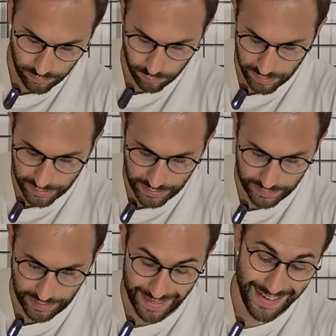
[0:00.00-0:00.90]
lo
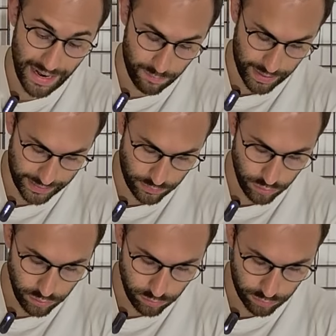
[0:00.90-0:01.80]
mettete nel mezzo,